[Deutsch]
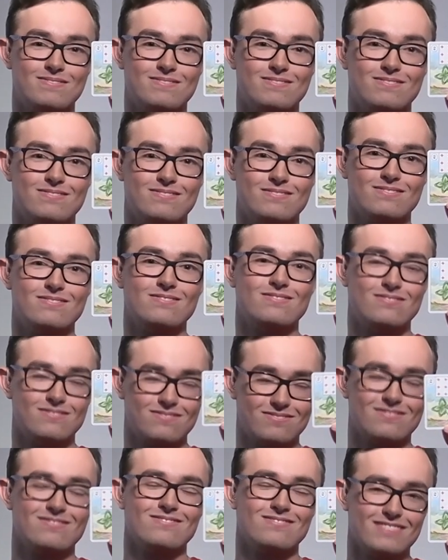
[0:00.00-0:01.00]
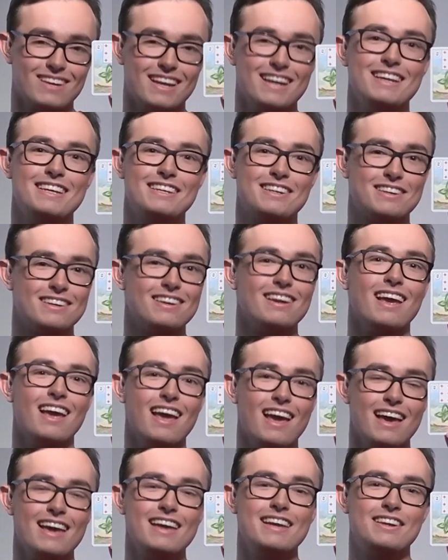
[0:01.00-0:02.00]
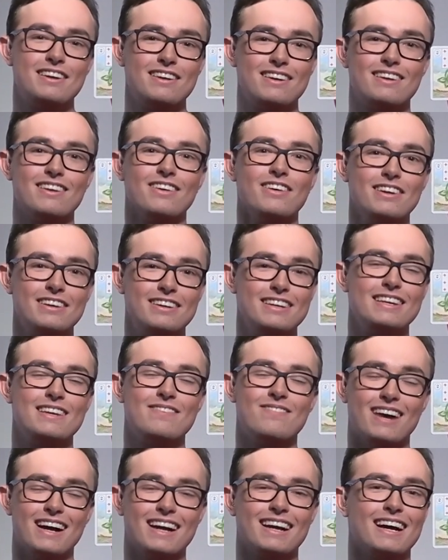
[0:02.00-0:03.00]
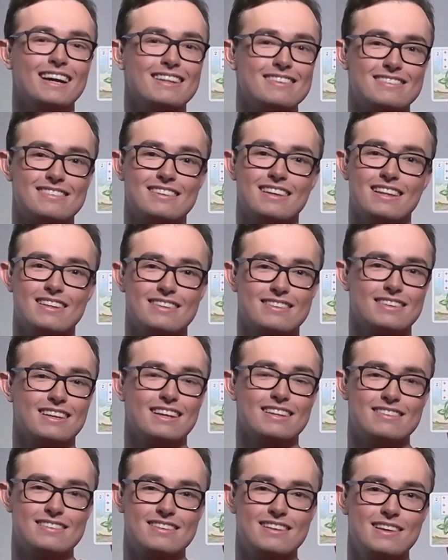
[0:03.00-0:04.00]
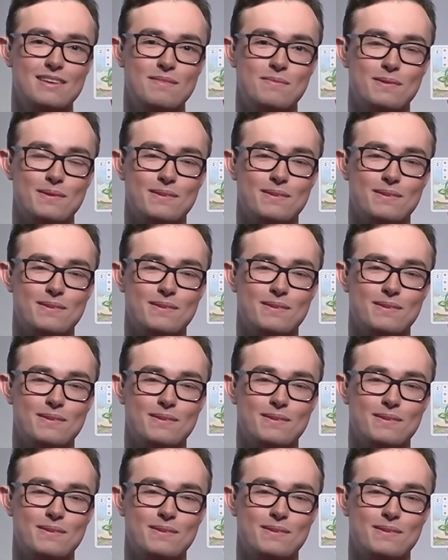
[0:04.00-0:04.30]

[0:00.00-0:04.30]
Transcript: Ja. Ich, ich drück dich mal ganz, ganz, ganz lieb.